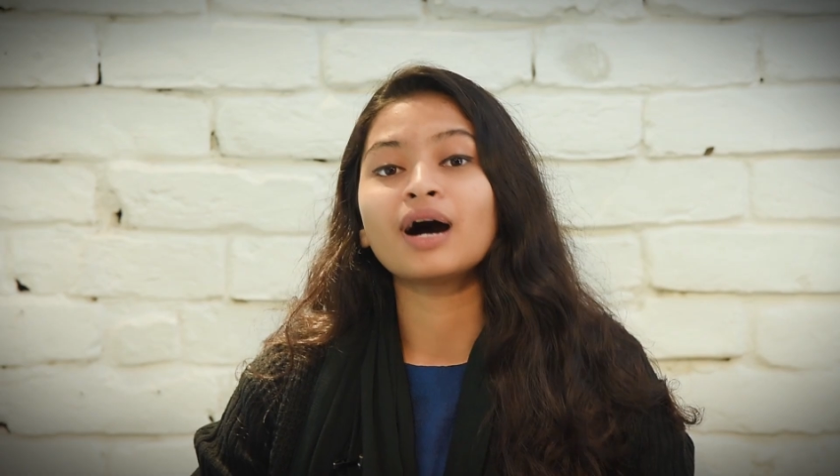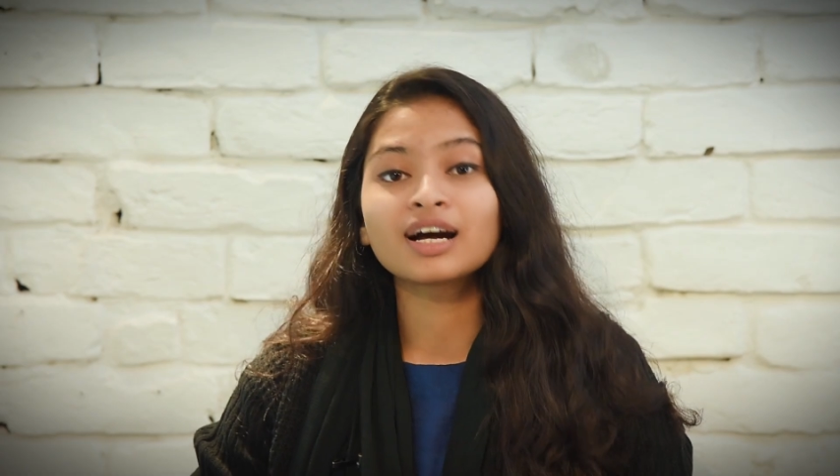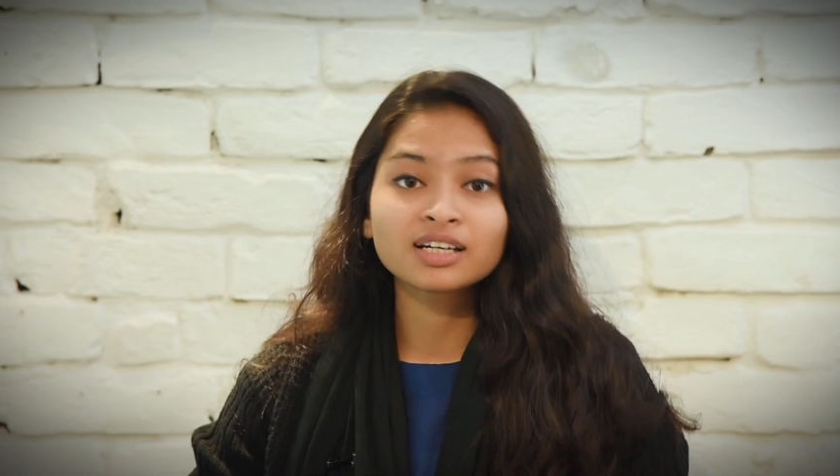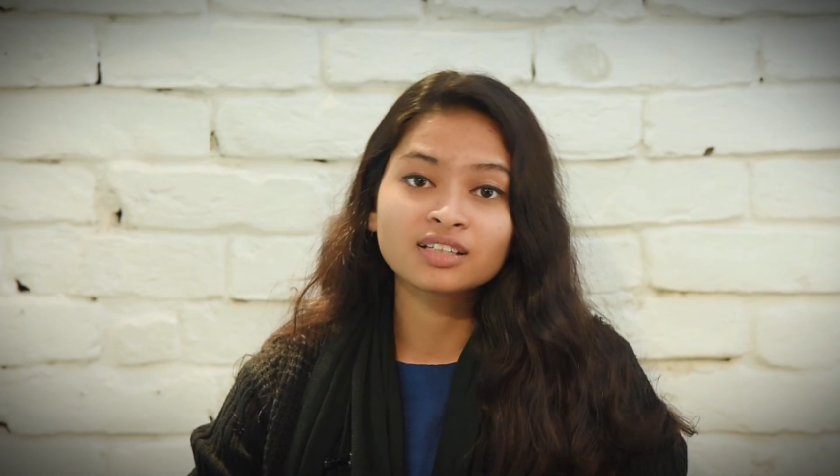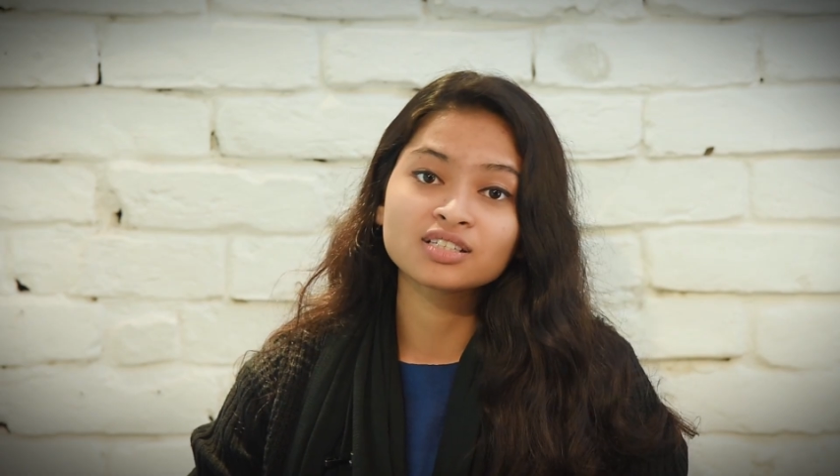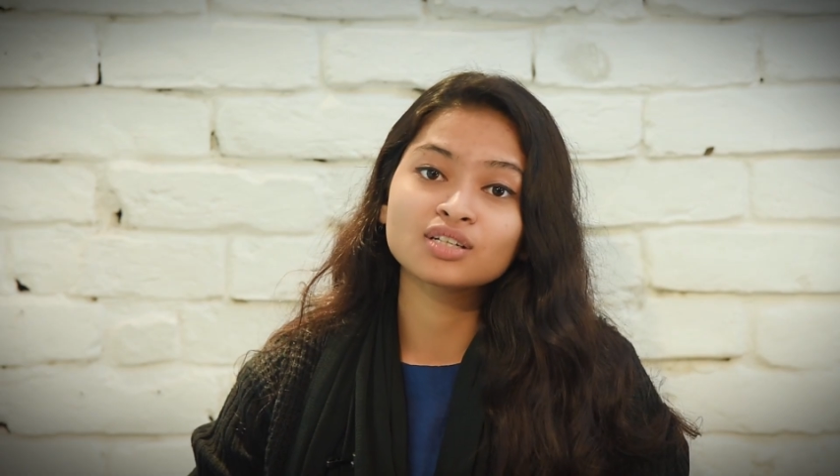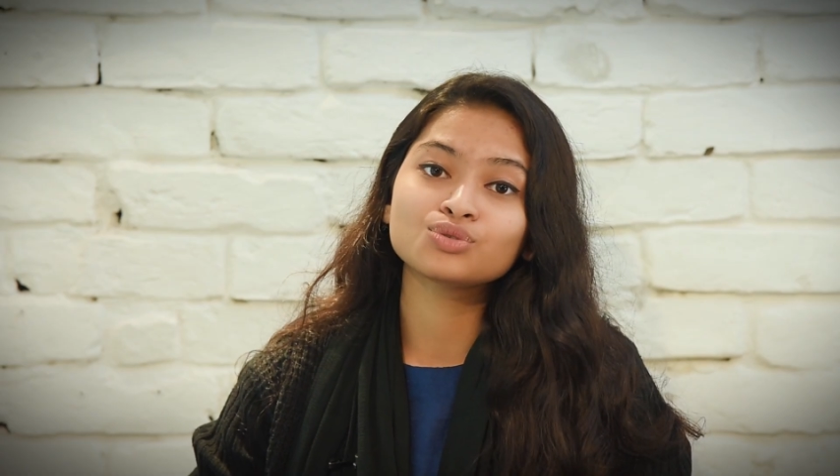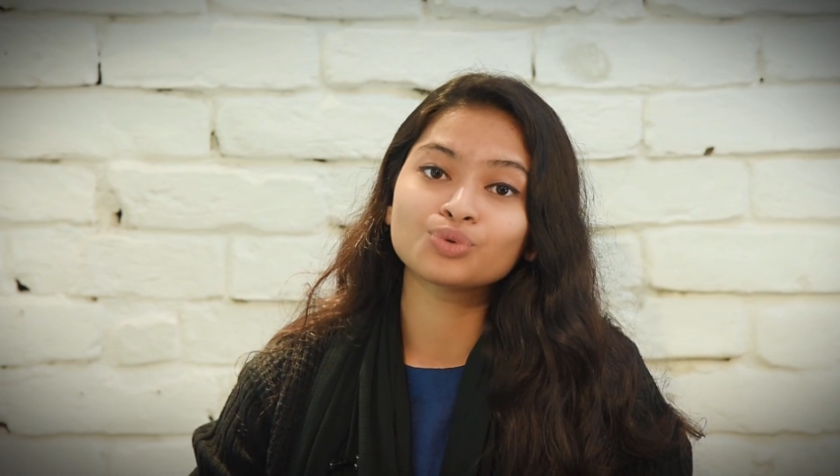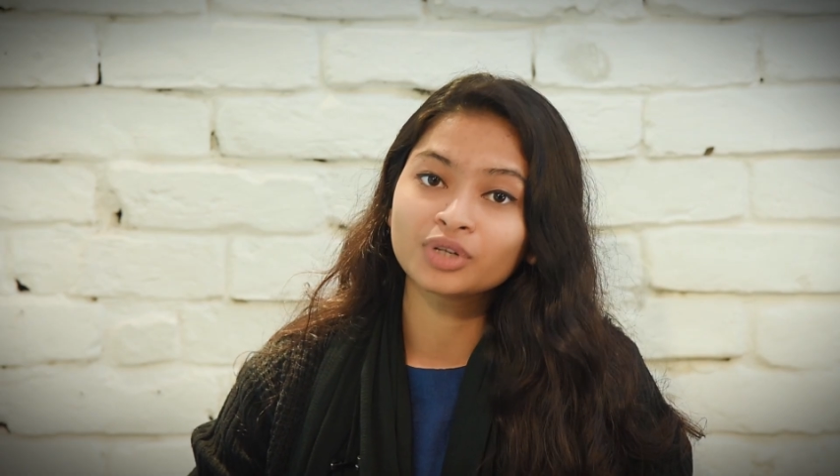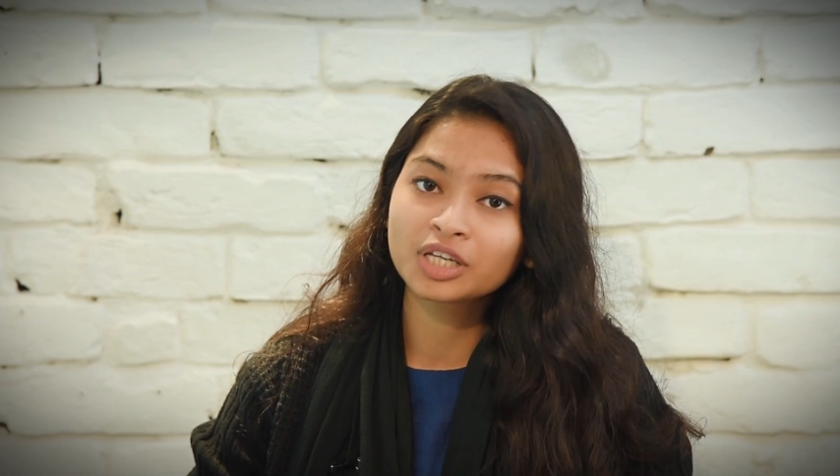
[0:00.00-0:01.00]
বাংলাদেশের
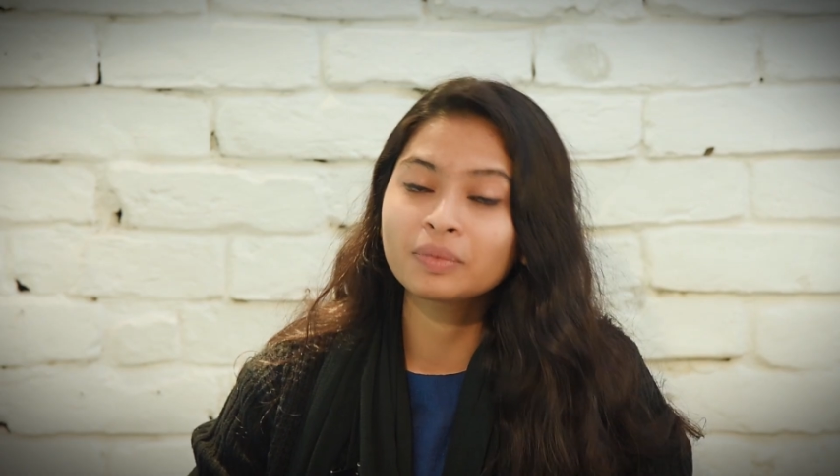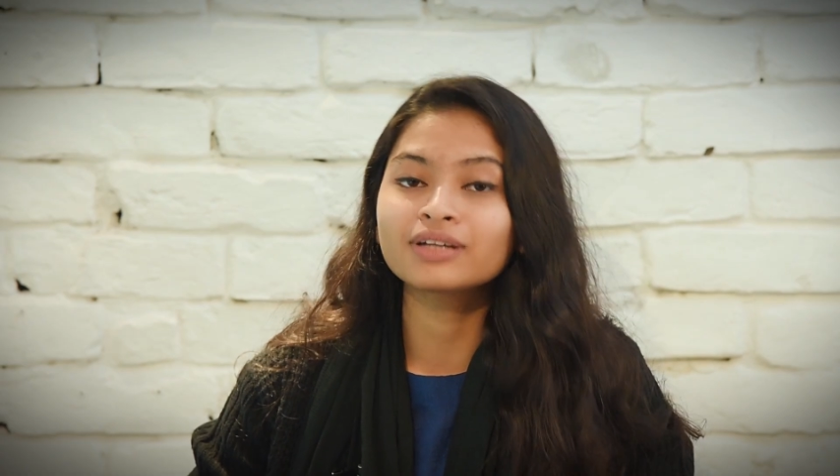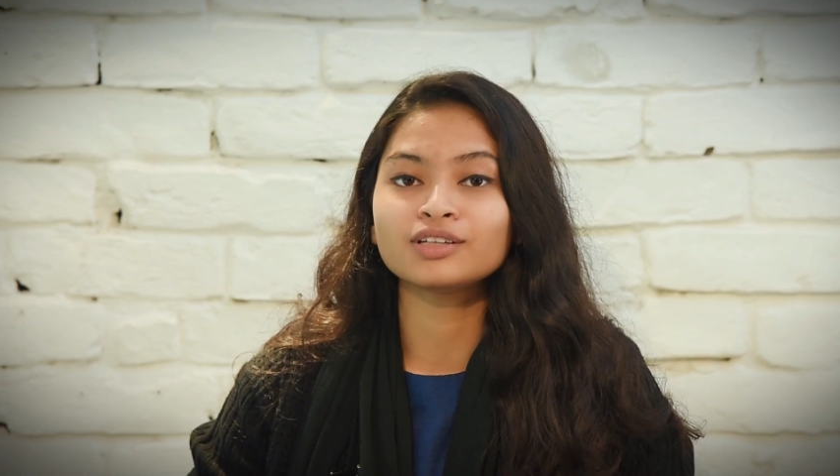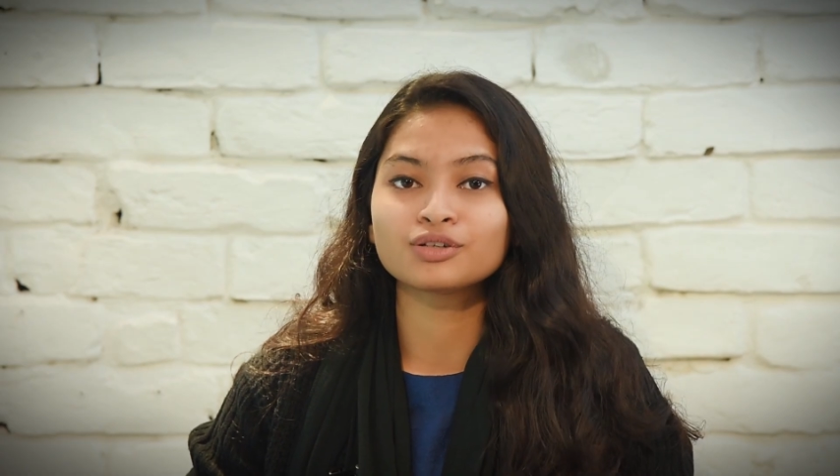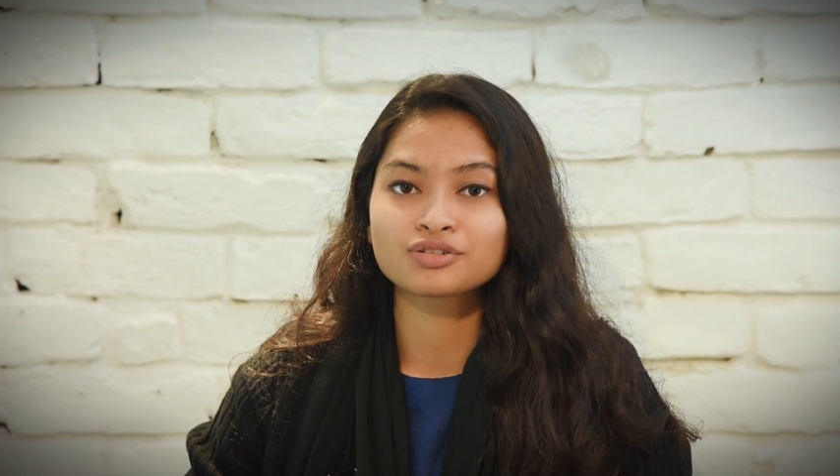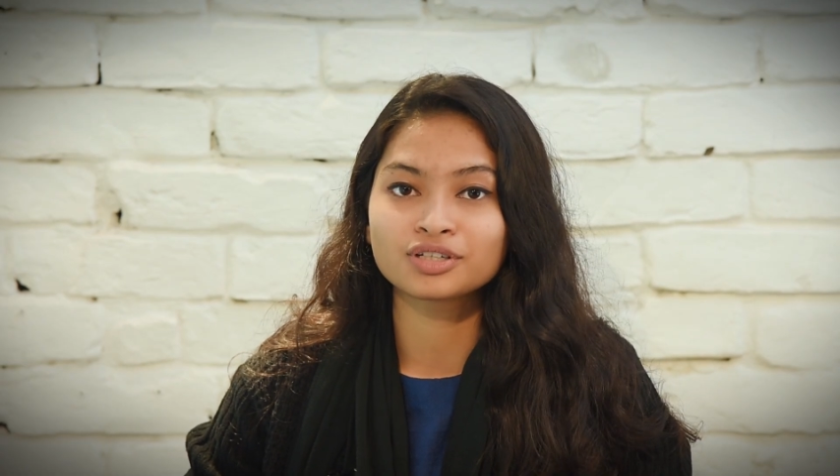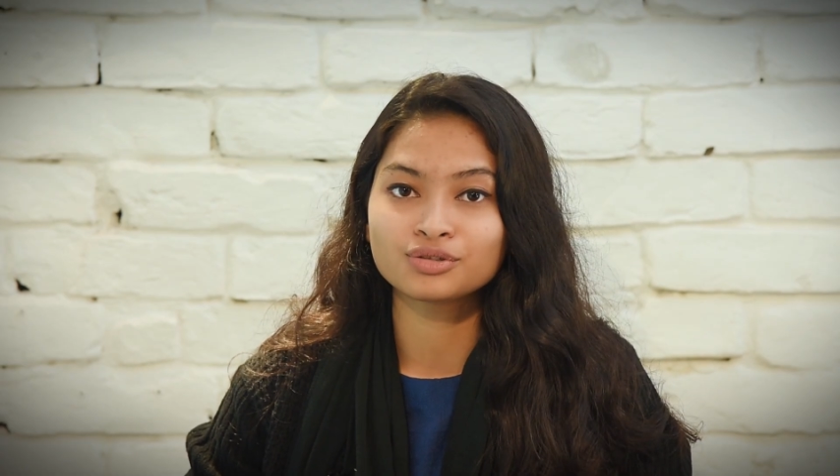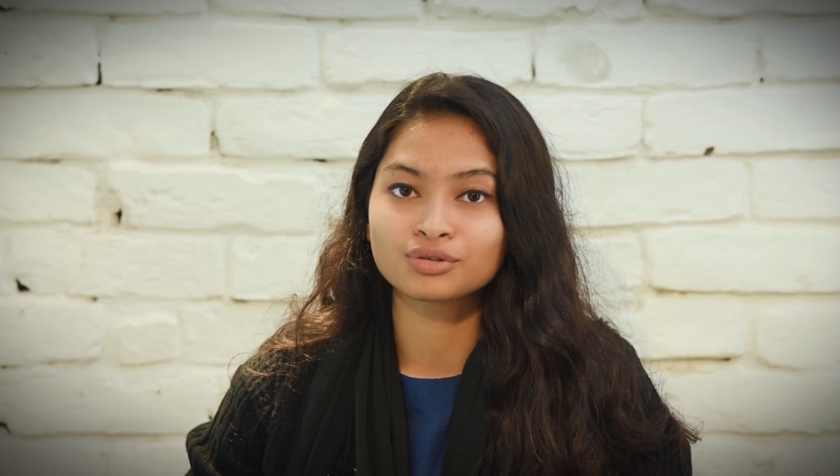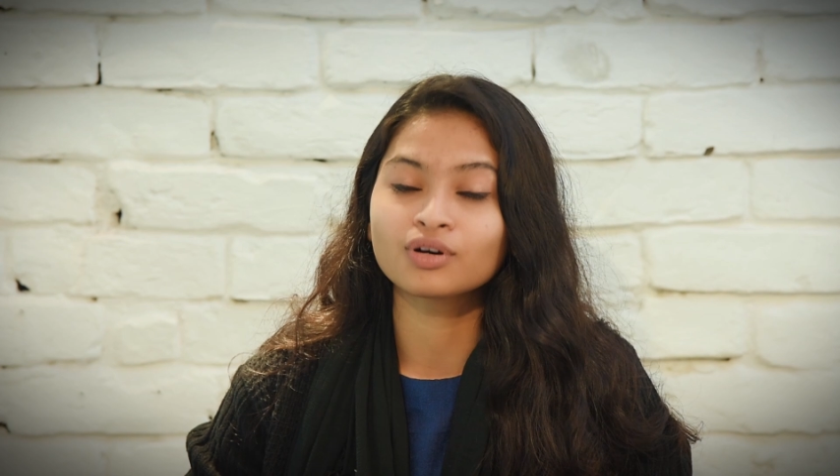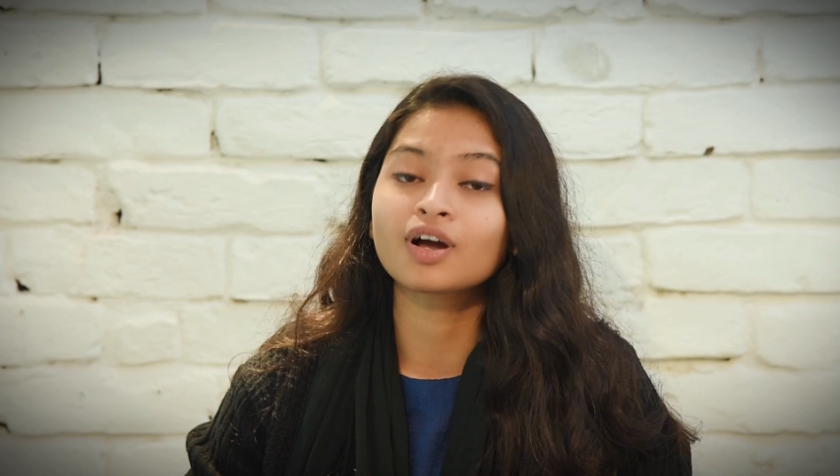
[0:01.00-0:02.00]
জঙ্গিবাদ নিরসনের
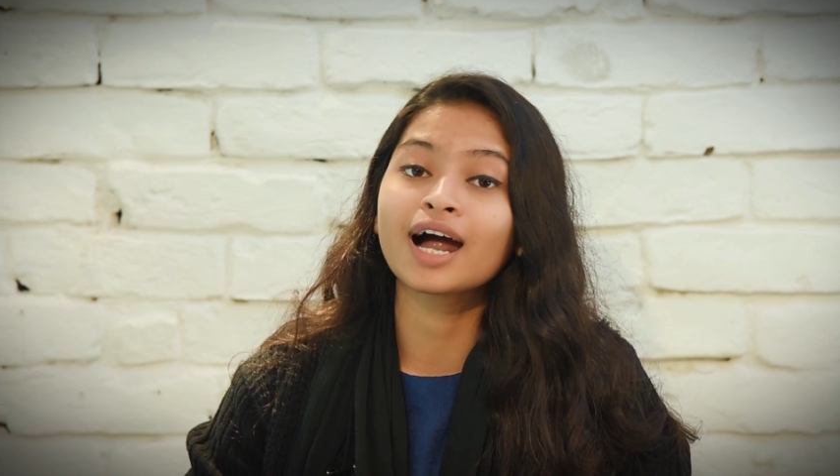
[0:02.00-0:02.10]
জন্য